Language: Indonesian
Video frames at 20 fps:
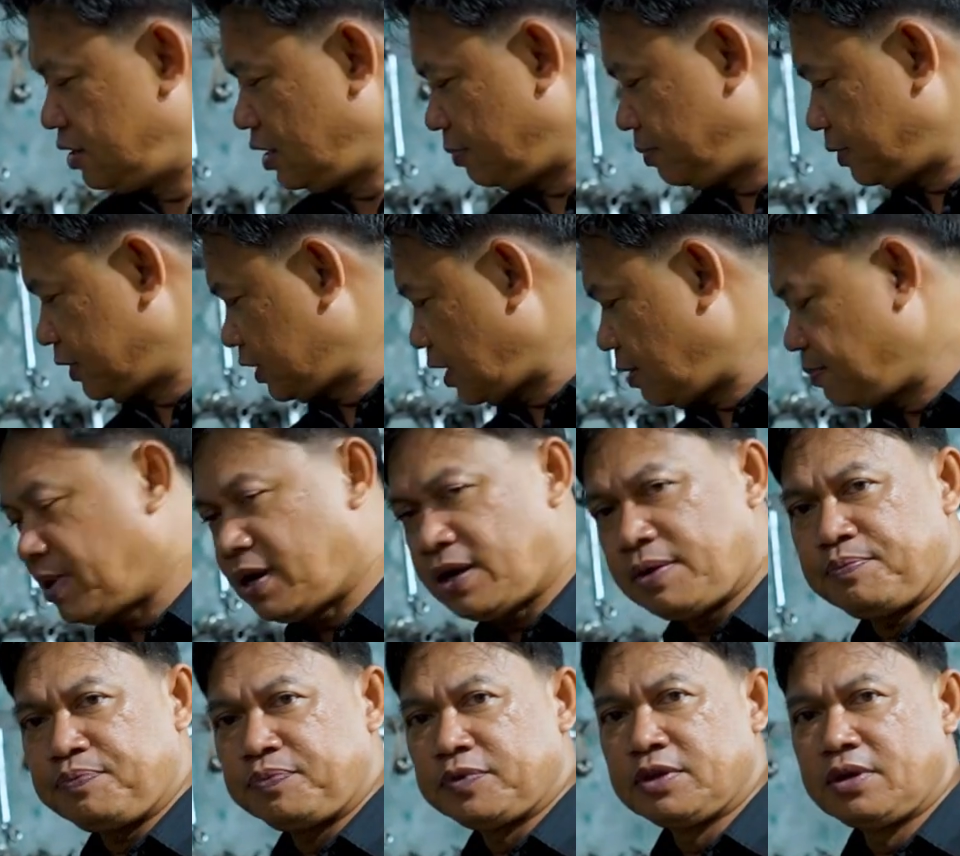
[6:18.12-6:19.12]
Yang
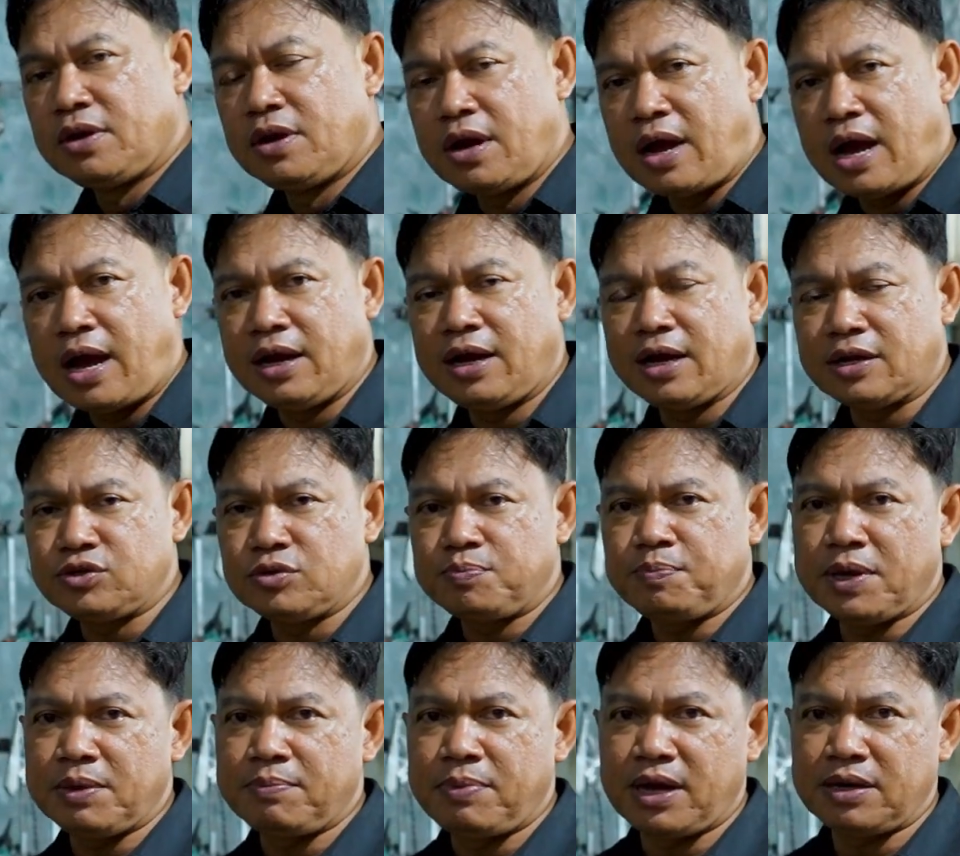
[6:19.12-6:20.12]
pertama, agar
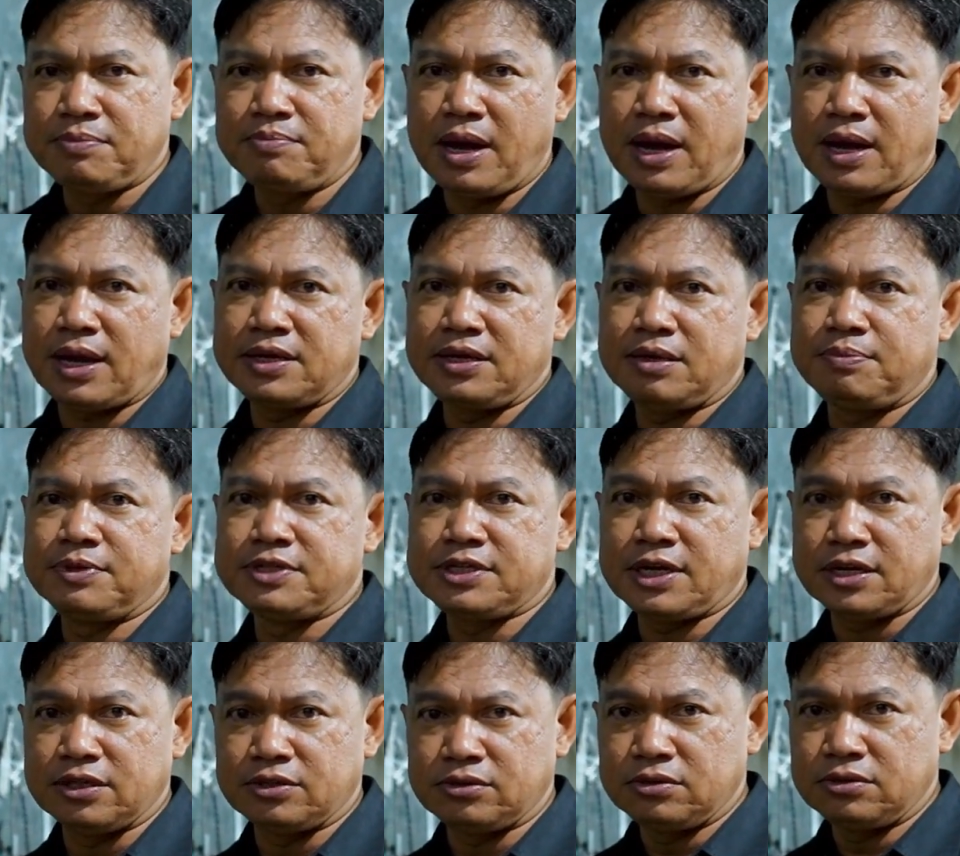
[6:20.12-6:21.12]
suplai bahan bakarnya
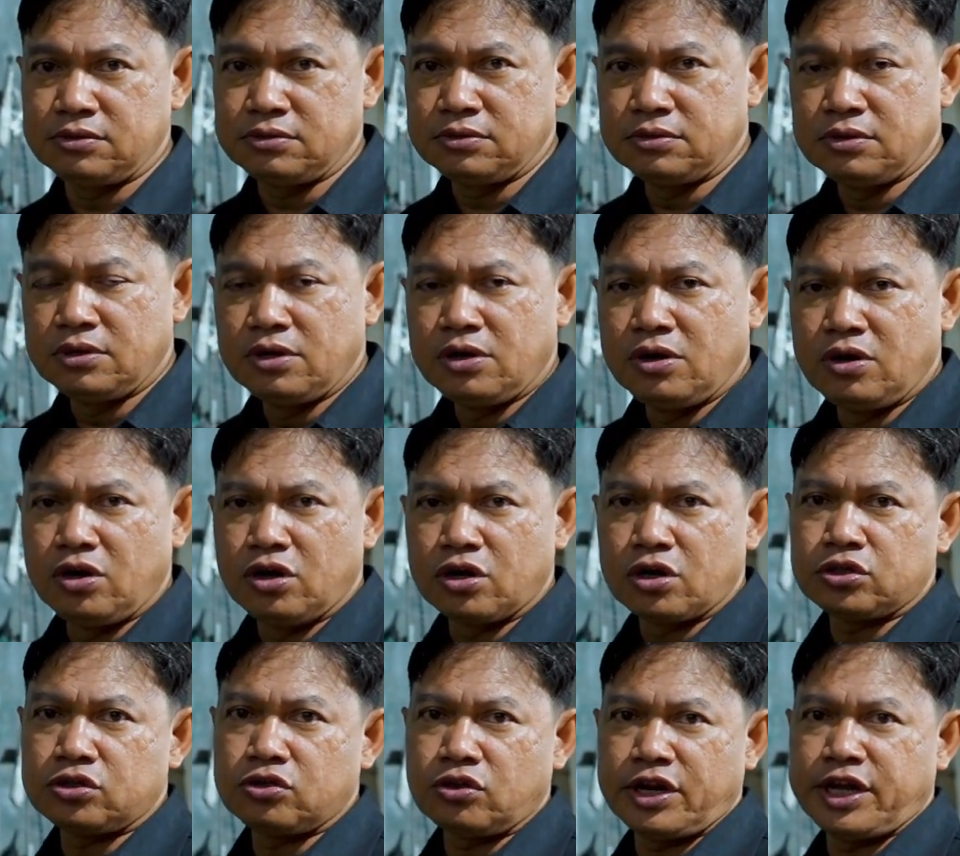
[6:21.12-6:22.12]
besar itu,
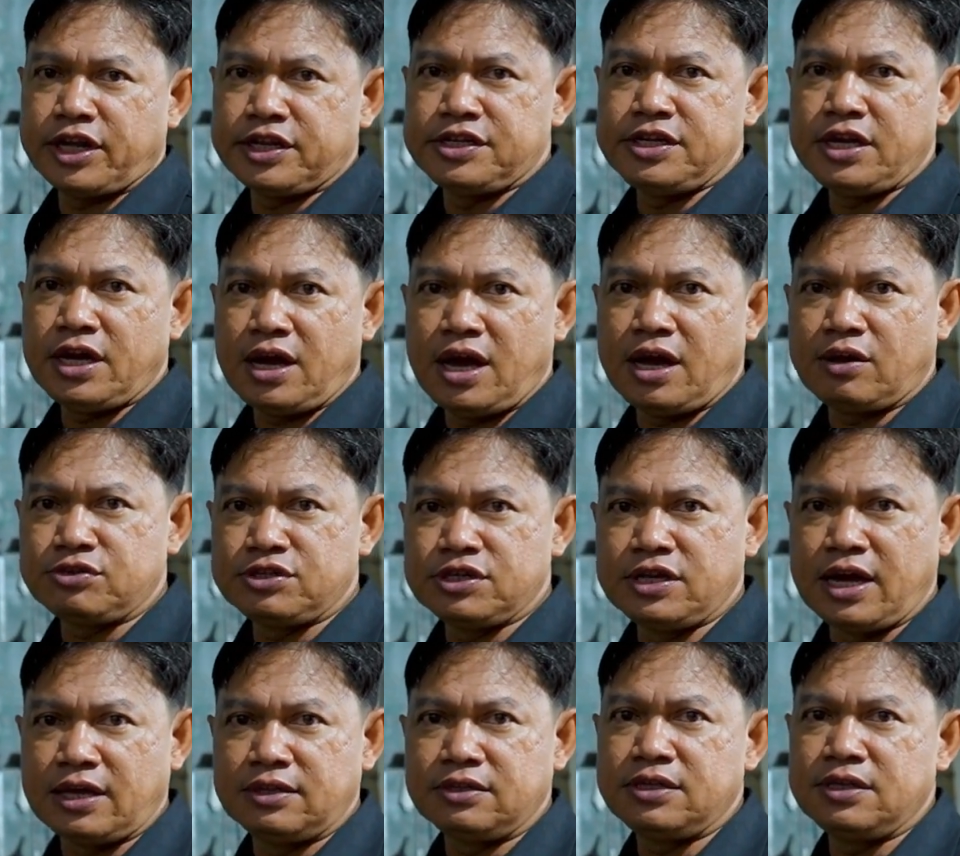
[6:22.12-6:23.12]
rotor headnya harus
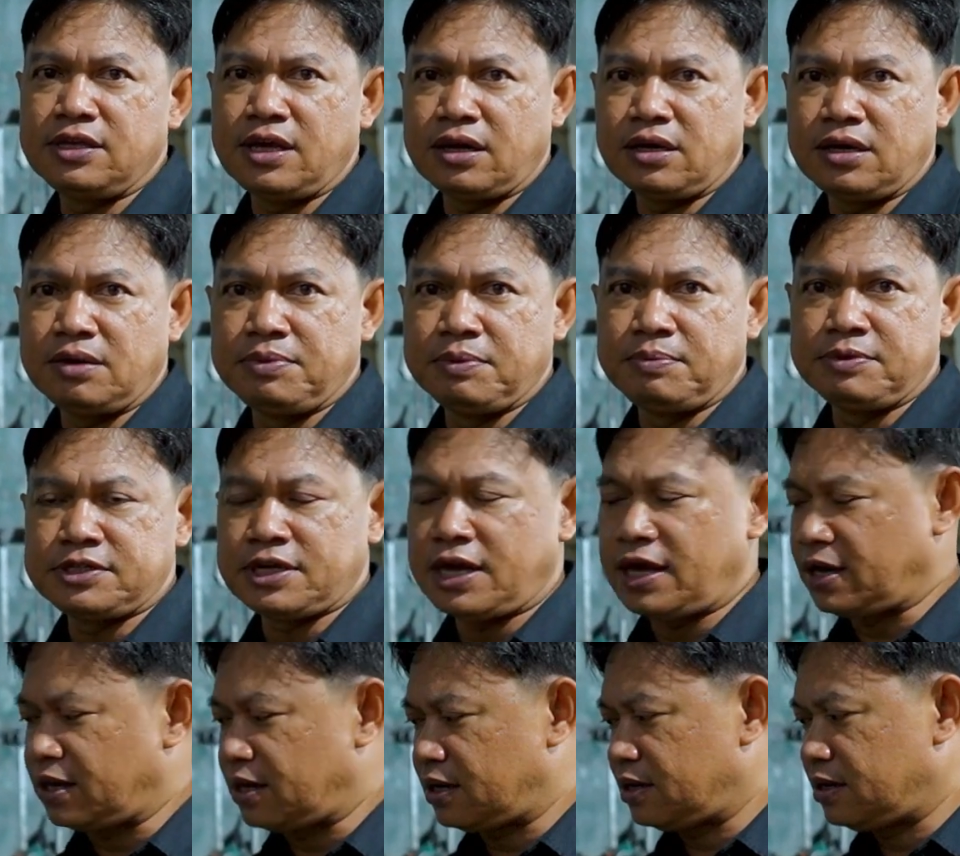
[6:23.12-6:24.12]
diganti yang lebih
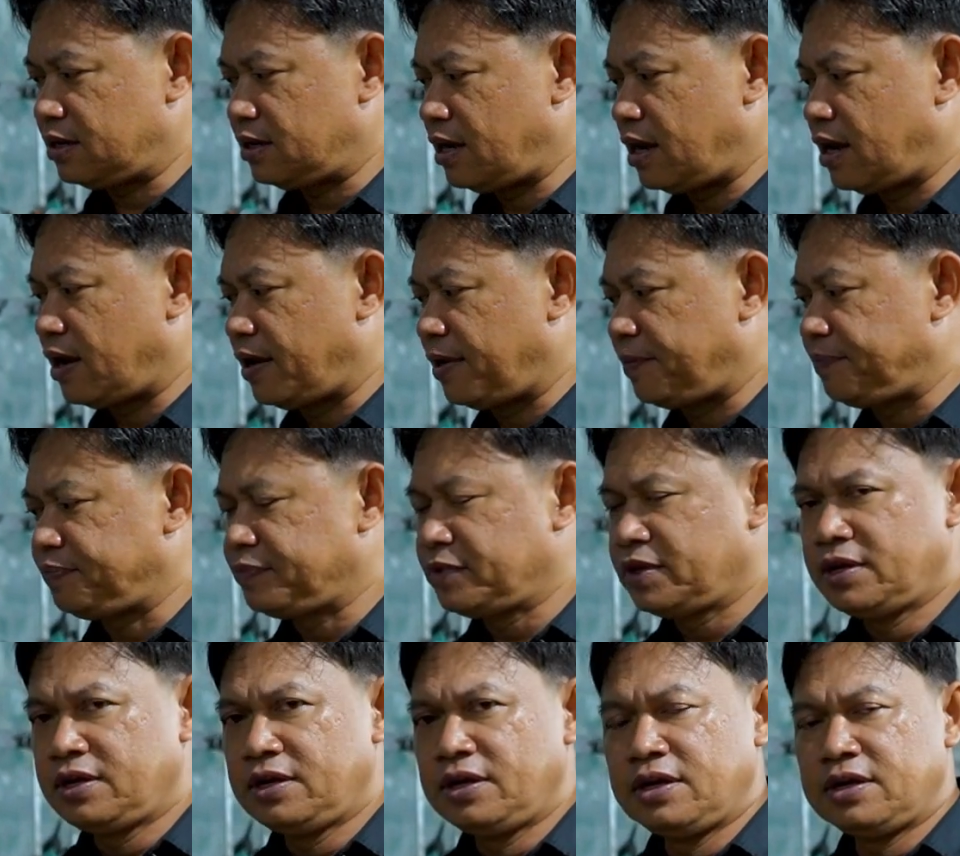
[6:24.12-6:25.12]
besar. Nah,
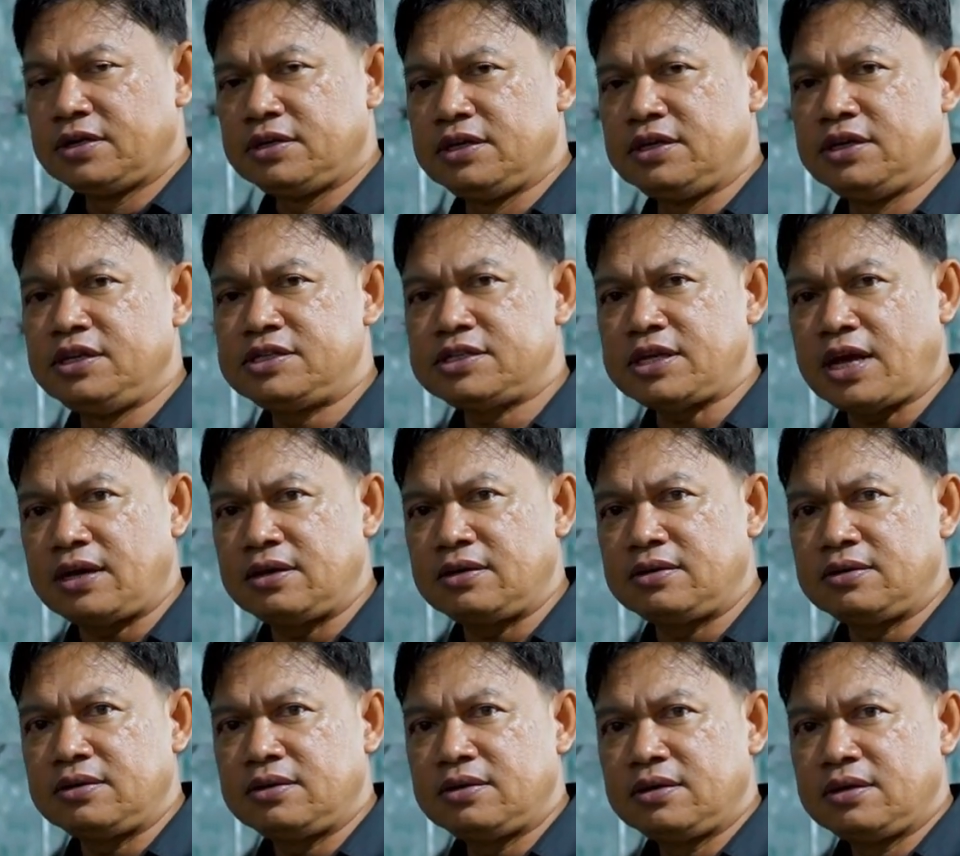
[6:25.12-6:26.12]
di
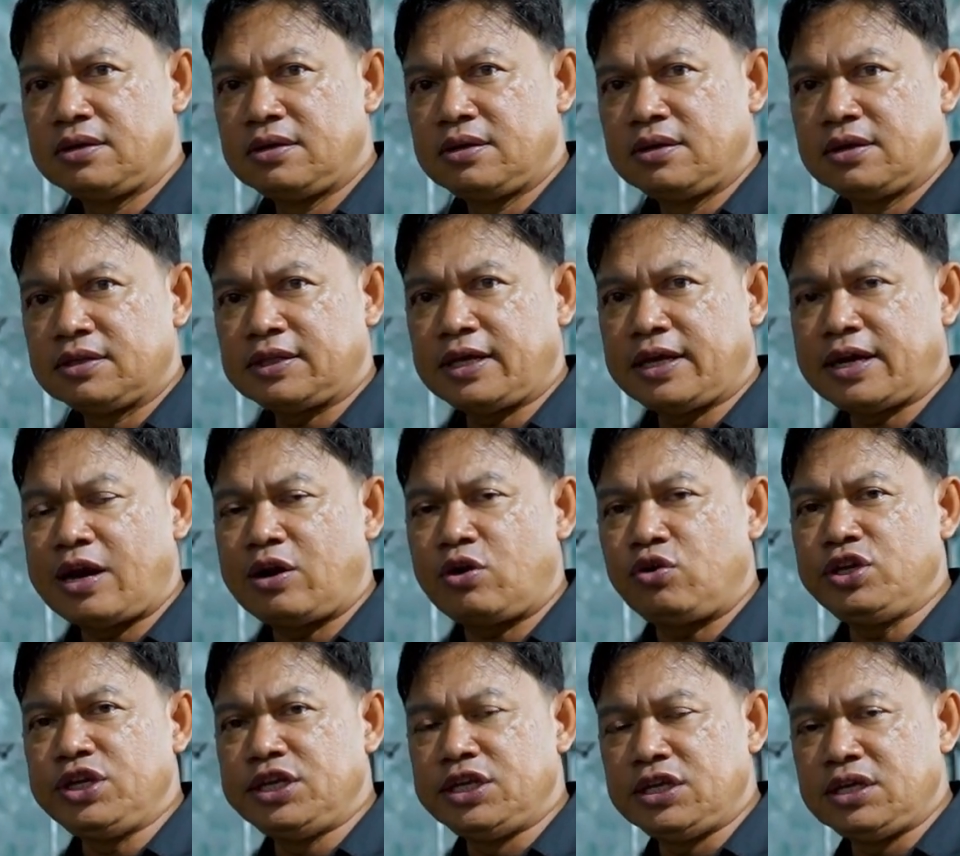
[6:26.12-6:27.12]
Nissan
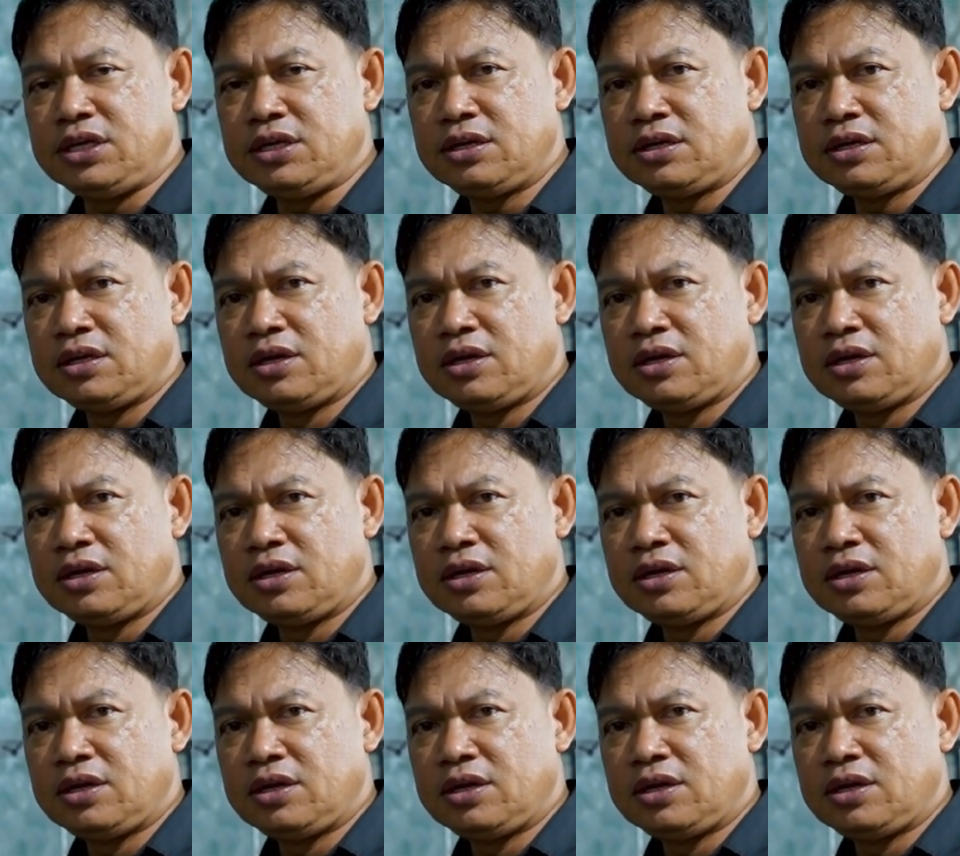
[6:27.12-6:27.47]
Terano ini,